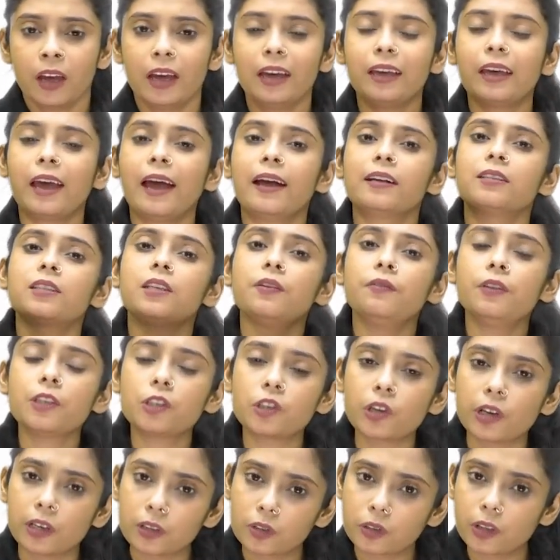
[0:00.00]
एक ऐसी
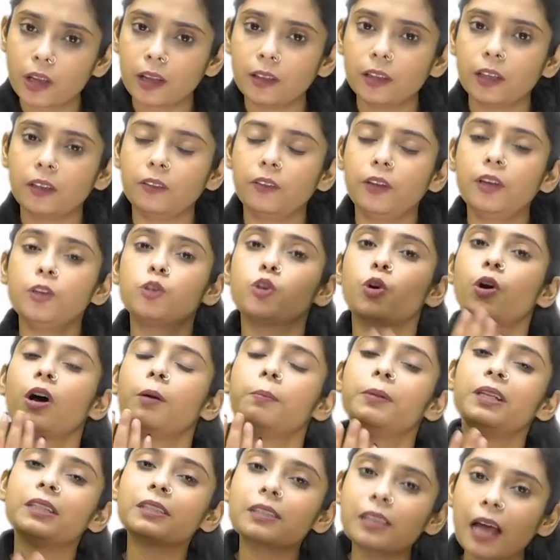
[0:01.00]
विशेषता दे दी जो
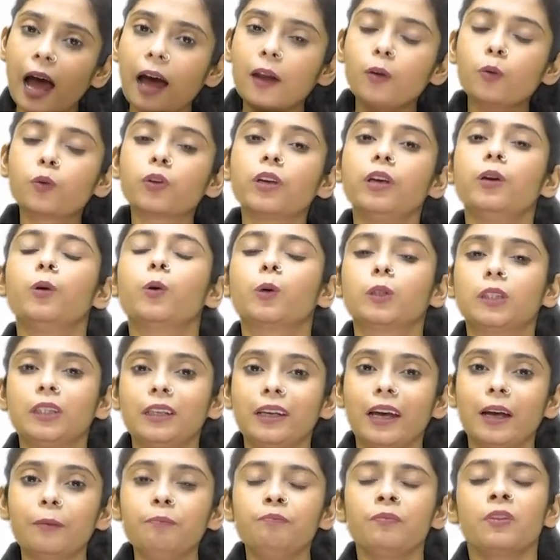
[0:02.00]
हम इंसानों की होती
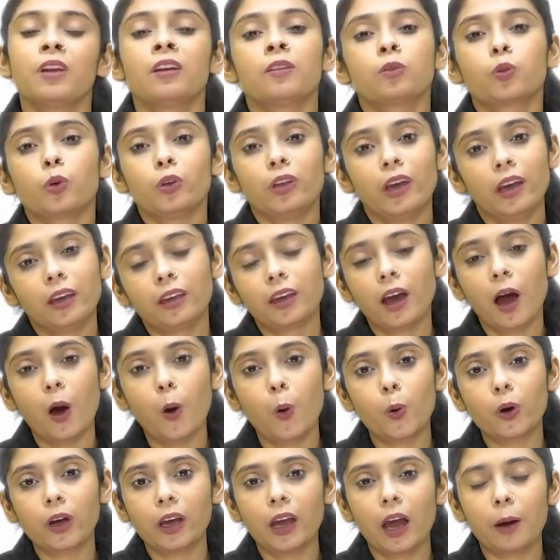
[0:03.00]
है तो ये क्या
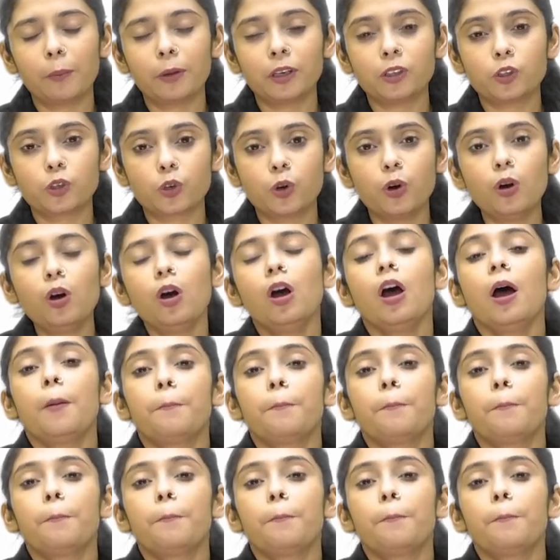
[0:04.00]
हो गया बच्चों